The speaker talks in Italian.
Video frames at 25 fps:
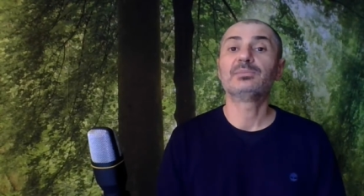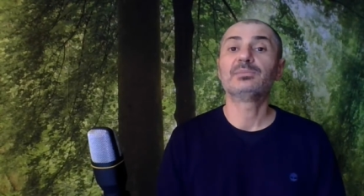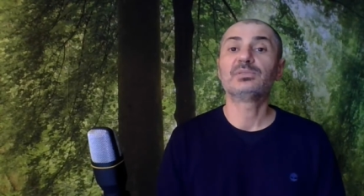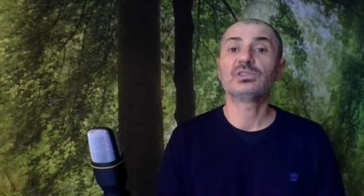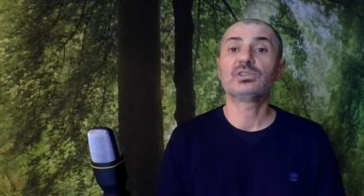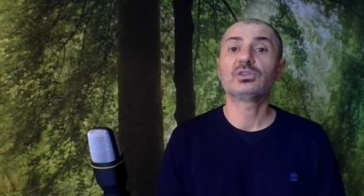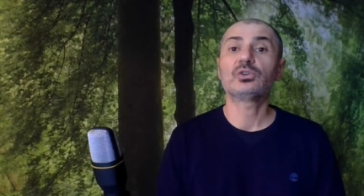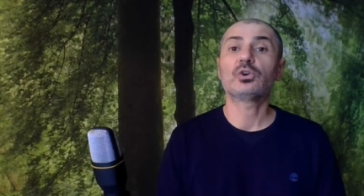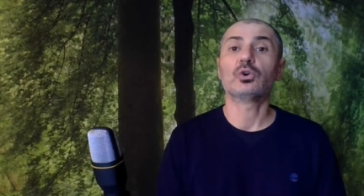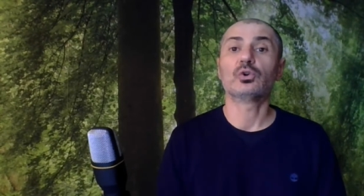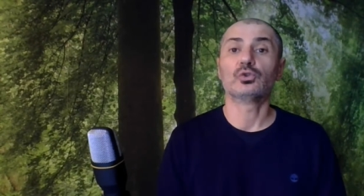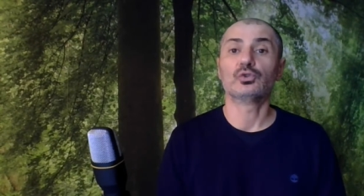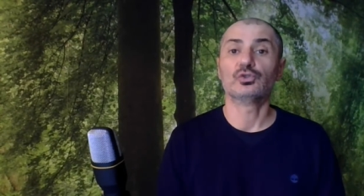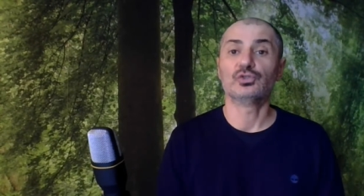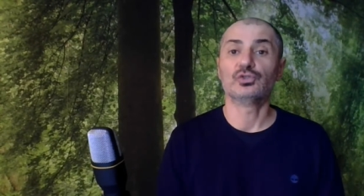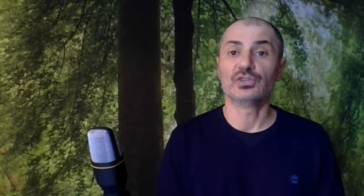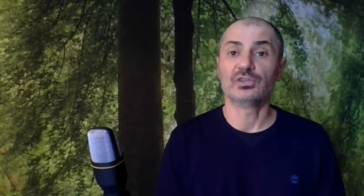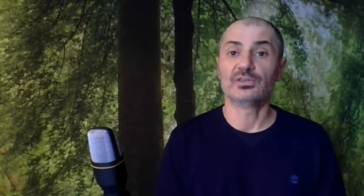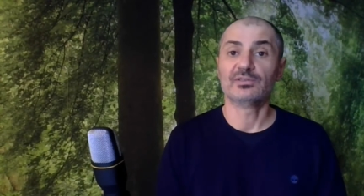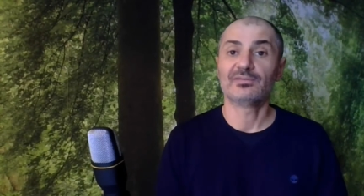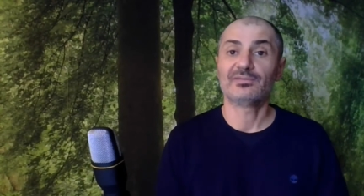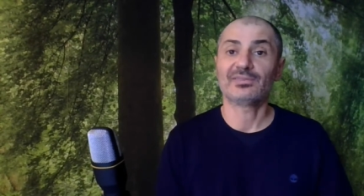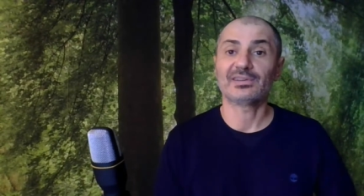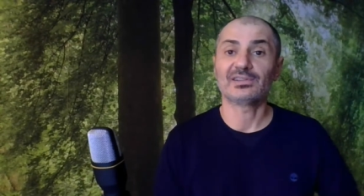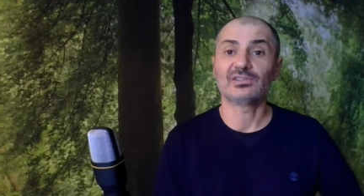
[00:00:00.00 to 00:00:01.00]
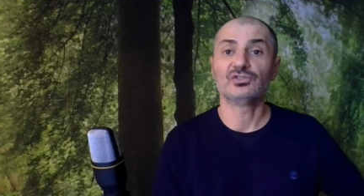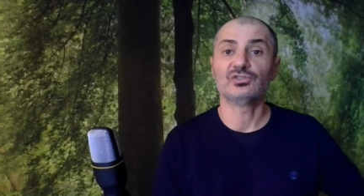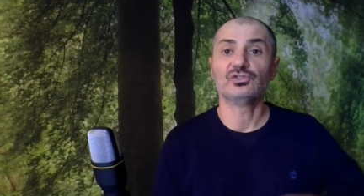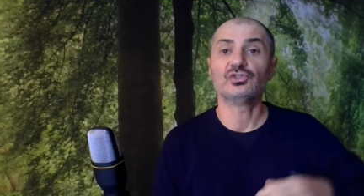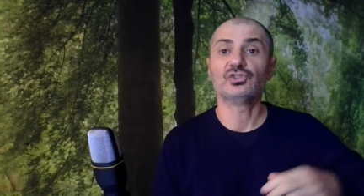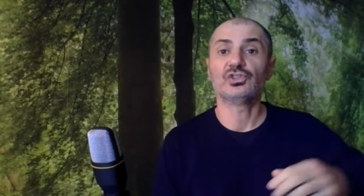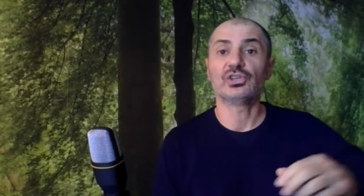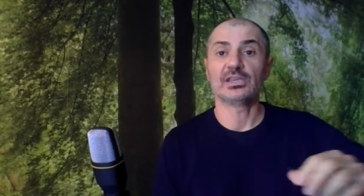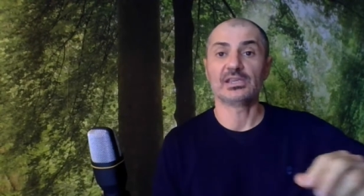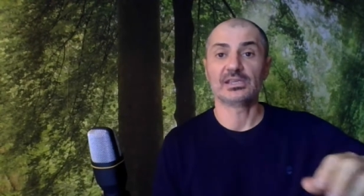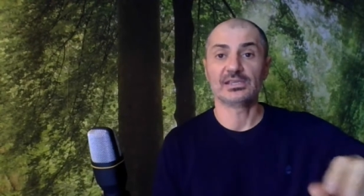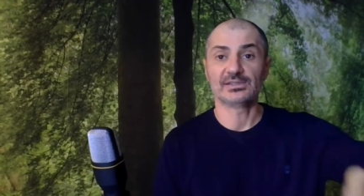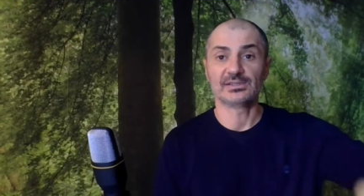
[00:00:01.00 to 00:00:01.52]
psicologi
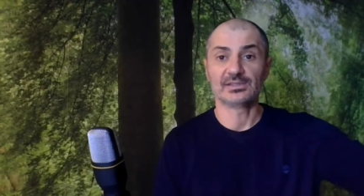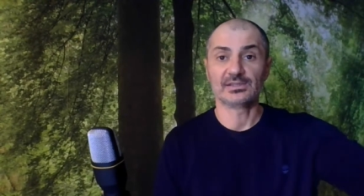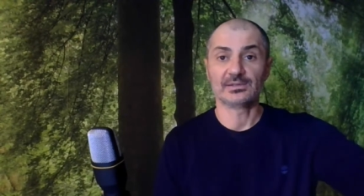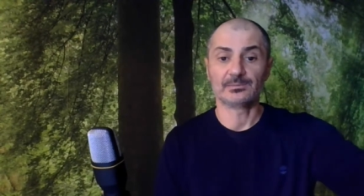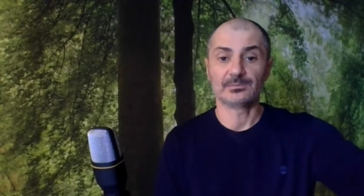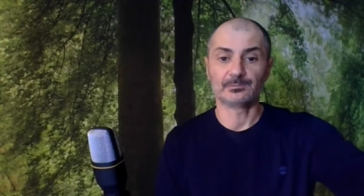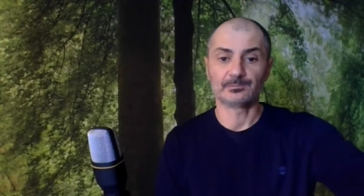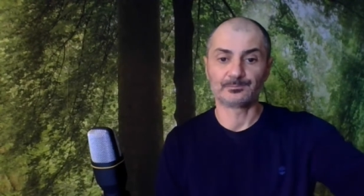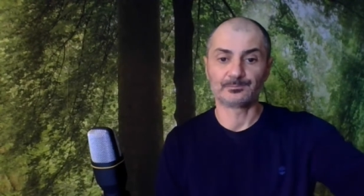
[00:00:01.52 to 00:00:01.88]
francesi.